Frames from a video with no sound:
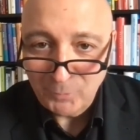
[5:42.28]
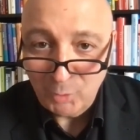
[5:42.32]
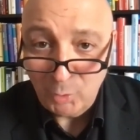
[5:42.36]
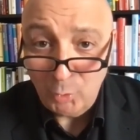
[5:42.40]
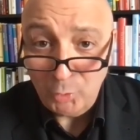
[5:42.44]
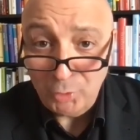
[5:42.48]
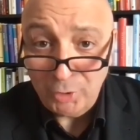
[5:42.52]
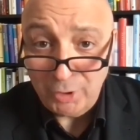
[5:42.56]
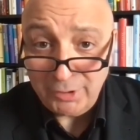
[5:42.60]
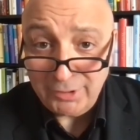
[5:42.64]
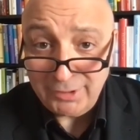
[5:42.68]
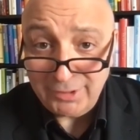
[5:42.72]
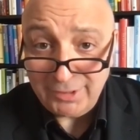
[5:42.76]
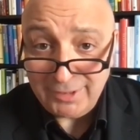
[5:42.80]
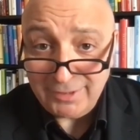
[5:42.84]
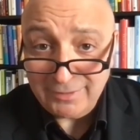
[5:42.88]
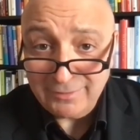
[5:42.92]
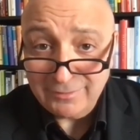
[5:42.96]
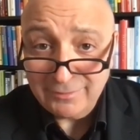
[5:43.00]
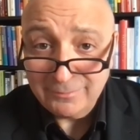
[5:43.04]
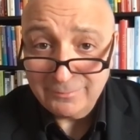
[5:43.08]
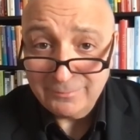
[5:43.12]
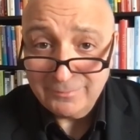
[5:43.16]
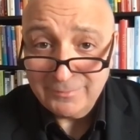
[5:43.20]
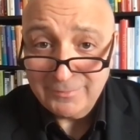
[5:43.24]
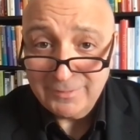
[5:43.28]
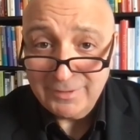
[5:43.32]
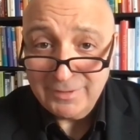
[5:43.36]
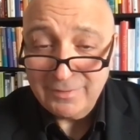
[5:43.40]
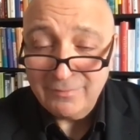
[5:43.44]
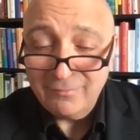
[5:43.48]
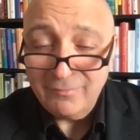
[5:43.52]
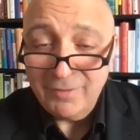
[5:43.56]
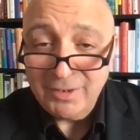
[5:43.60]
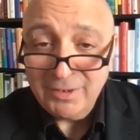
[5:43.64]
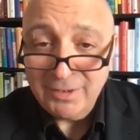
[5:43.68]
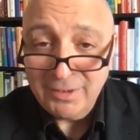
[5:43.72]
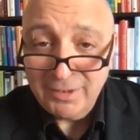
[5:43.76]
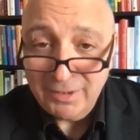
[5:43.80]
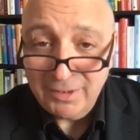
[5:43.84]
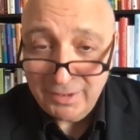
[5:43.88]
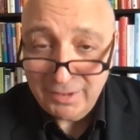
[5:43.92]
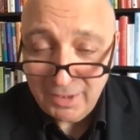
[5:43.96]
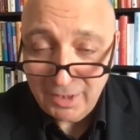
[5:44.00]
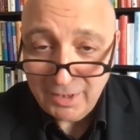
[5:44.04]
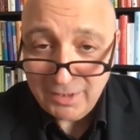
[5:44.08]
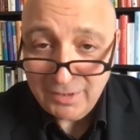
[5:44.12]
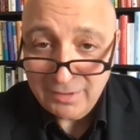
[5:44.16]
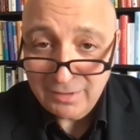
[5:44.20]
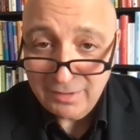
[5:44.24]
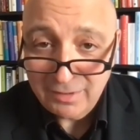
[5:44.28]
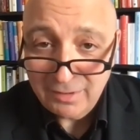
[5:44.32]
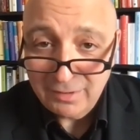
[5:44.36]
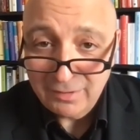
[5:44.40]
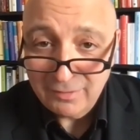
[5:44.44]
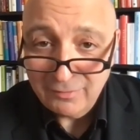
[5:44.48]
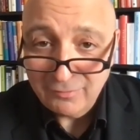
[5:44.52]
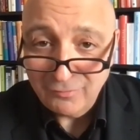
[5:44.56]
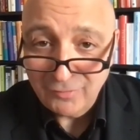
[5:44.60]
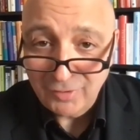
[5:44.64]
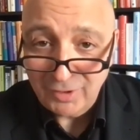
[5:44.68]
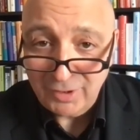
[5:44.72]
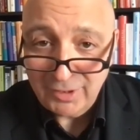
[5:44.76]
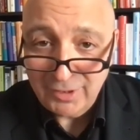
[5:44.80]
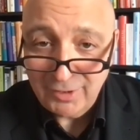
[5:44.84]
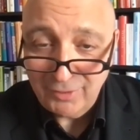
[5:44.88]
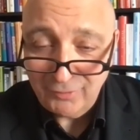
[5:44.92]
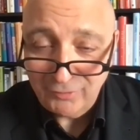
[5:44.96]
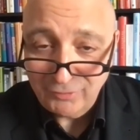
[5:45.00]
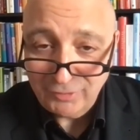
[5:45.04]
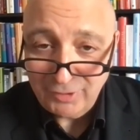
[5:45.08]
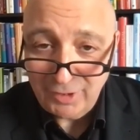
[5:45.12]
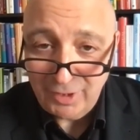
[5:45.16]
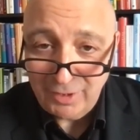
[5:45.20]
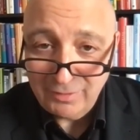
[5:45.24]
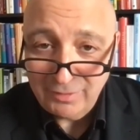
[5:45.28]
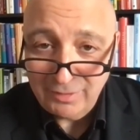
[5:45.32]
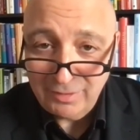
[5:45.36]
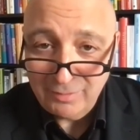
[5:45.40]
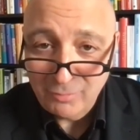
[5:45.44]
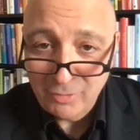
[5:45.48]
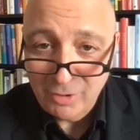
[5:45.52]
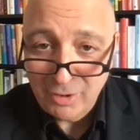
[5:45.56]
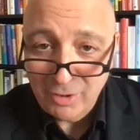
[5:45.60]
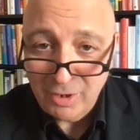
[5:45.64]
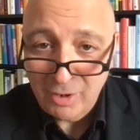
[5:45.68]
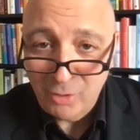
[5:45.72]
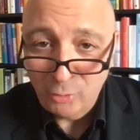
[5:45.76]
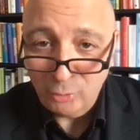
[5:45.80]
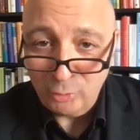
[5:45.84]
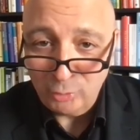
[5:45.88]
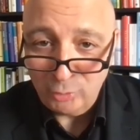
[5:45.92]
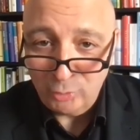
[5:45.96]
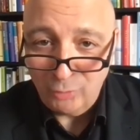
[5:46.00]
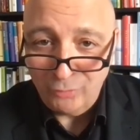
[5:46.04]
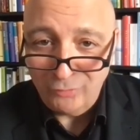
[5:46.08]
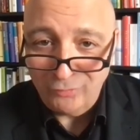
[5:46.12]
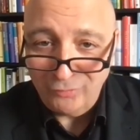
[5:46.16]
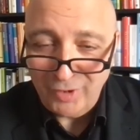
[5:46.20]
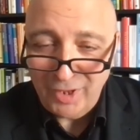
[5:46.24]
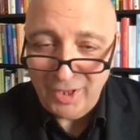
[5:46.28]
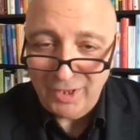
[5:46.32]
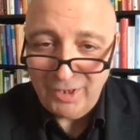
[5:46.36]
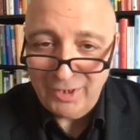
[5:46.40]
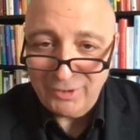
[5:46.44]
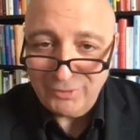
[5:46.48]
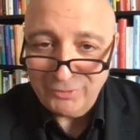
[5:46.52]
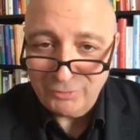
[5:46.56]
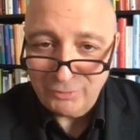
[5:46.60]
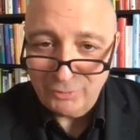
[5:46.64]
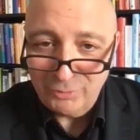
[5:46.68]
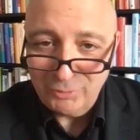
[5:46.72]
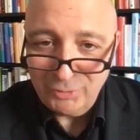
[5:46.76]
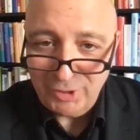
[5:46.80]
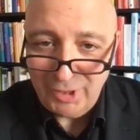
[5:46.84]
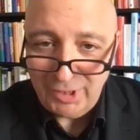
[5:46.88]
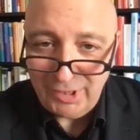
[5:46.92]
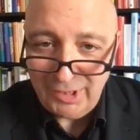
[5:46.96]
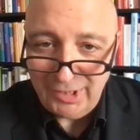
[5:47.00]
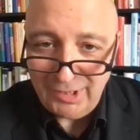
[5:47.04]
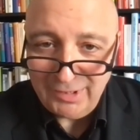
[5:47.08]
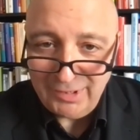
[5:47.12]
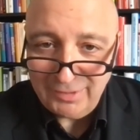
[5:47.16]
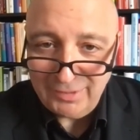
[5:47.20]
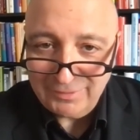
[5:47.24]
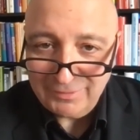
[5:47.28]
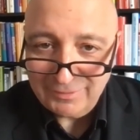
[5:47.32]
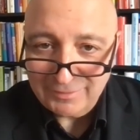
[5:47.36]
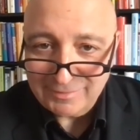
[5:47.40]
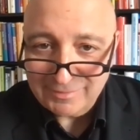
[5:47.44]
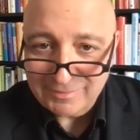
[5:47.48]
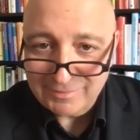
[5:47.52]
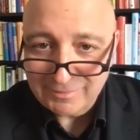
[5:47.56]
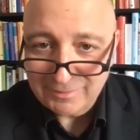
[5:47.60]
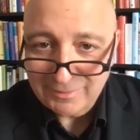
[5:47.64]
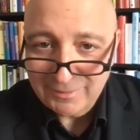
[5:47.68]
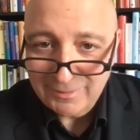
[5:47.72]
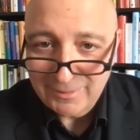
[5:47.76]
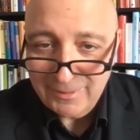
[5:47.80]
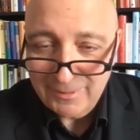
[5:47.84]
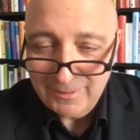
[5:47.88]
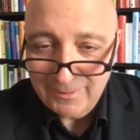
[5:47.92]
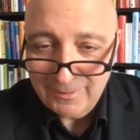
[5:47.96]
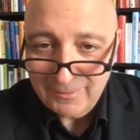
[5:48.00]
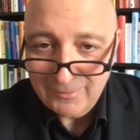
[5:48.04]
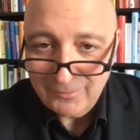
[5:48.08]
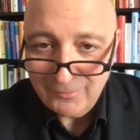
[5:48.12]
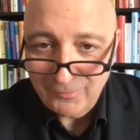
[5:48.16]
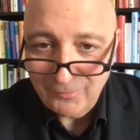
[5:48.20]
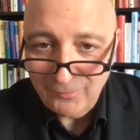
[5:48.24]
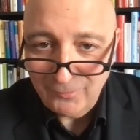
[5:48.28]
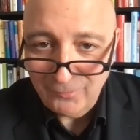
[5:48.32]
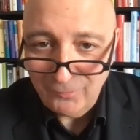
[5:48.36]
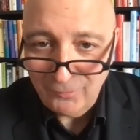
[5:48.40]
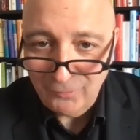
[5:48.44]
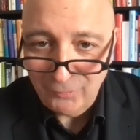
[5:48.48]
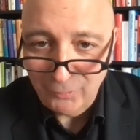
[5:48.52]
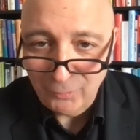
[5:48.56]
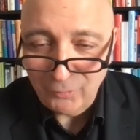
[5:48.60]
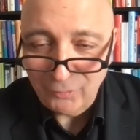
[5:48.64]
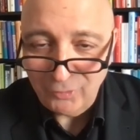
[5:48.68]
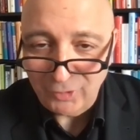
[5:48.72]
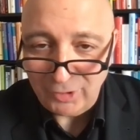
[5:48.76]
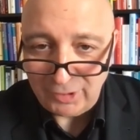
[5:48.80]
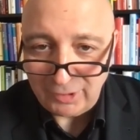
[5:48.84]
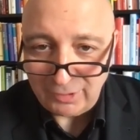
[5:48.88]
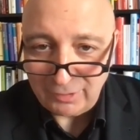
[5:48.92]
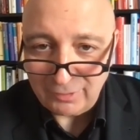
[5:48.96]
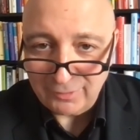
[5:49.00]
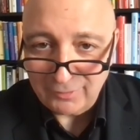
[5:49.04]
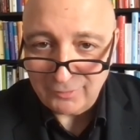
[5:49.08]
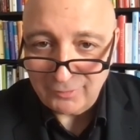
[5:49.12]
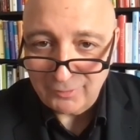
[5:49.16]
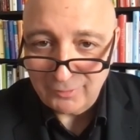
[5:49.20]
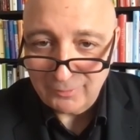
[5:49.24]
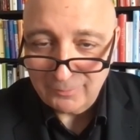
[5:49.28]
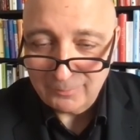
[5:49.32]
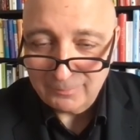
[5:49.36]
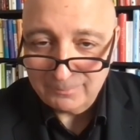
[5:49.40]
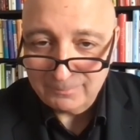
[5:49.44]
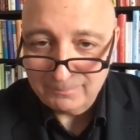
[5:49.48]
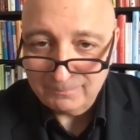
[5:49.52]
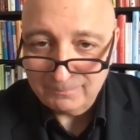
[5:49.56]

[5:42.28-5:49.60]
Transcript: oder geht, wenn kein Verkehrsteilnehmer, Auto, Fahrrad oder ähnliches zu sehen ist.